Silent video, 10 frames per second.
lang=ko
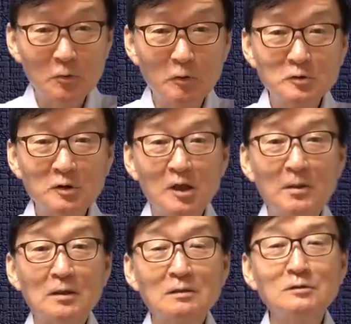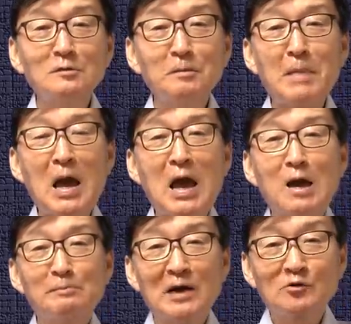공정 개발했다 컨설이
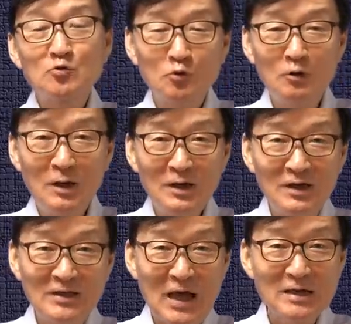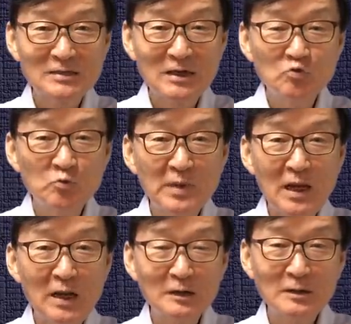빵빵 주고 양산
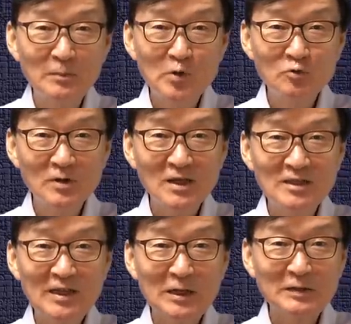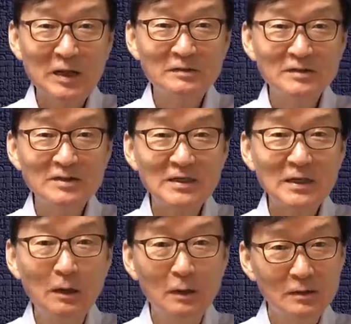준비하려는 때 미국이 기다렸다는
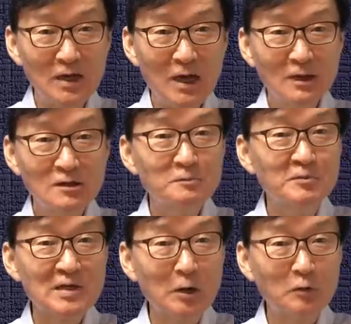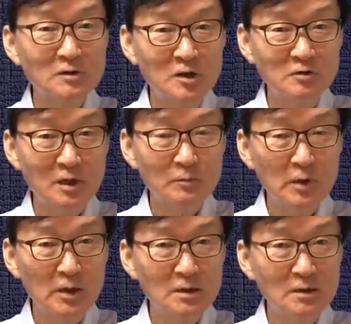듯이 야 14나노 제조
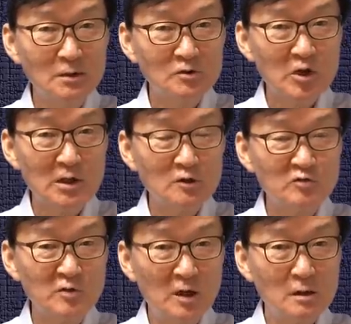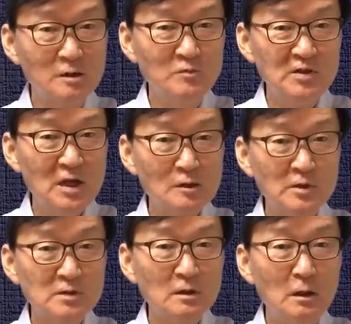장비를 차이나에 수출하고 금지해
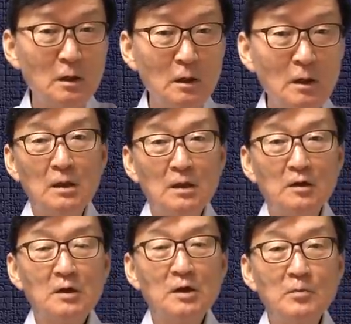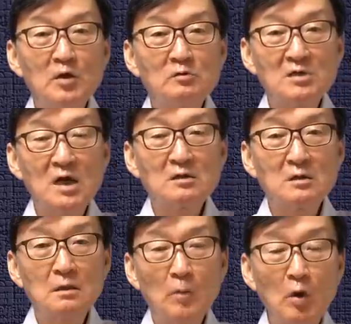그러면서 그러니까 미국
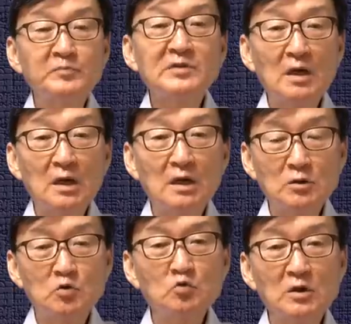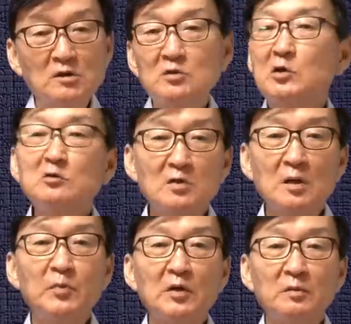장 업체가 중국에서
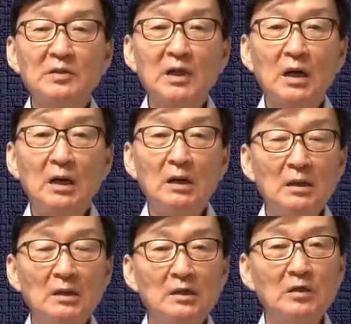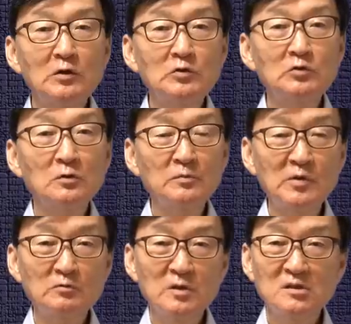설수해 버립니다. 이런 식으로
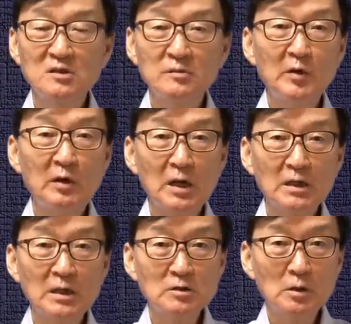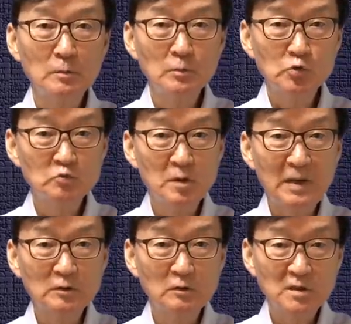미국이 집요하게 이제 중국의
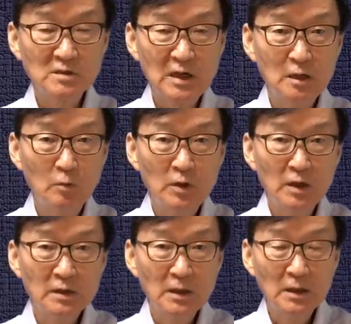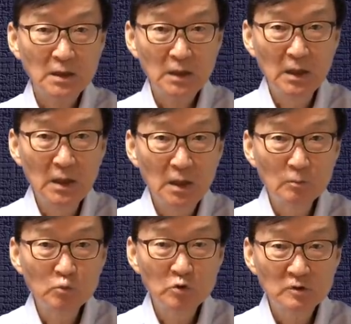반도체 산업을 이렇게 이
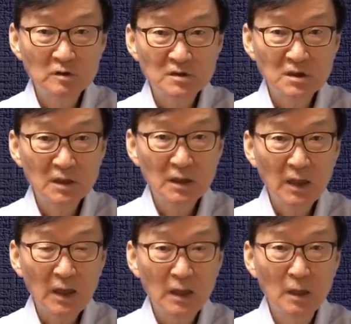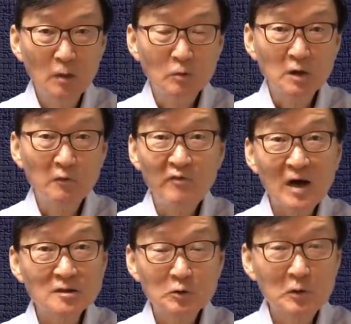물고 늘어지는데 국내
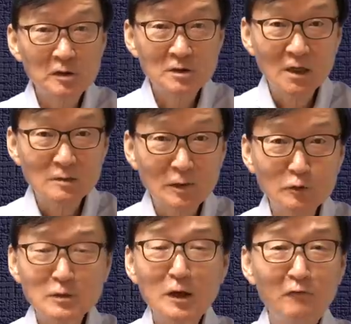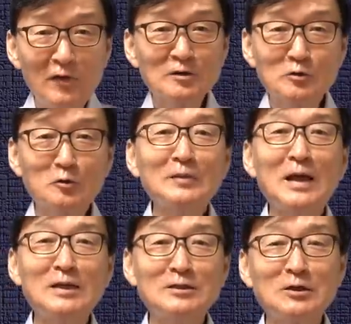팍스콘 있지 않습니까? 요새 팍스콘
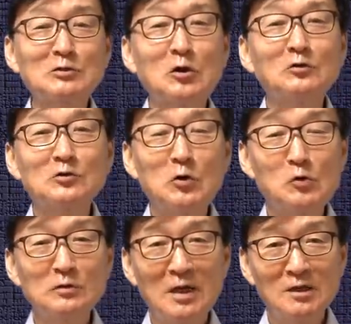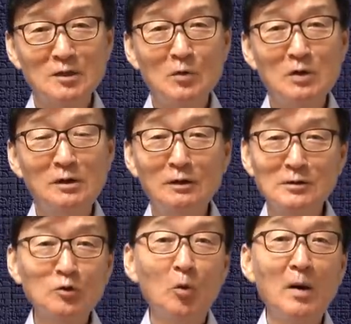난리죠. 정적 공장에서 뭐
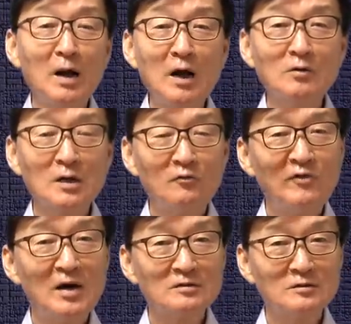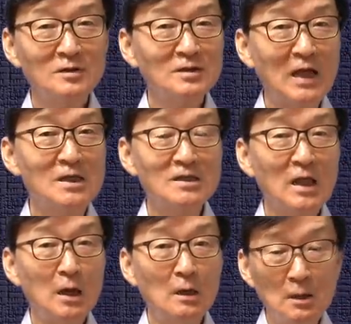근로자 도망가고 이렇게 팍스콘이
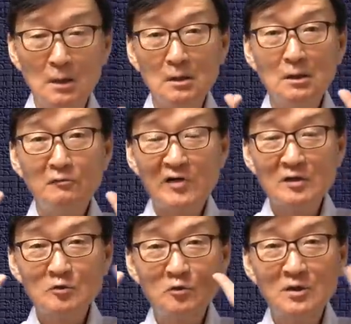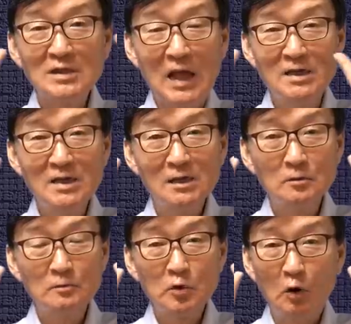난리인데 이 팍스콘이 난리니까
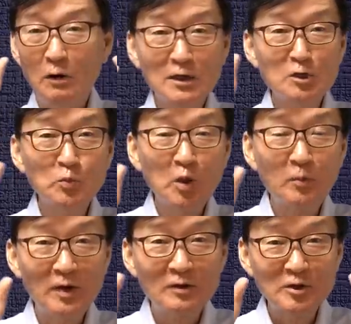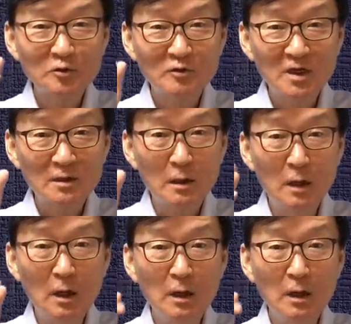좀 병이 없나 봐요. 지도자들이.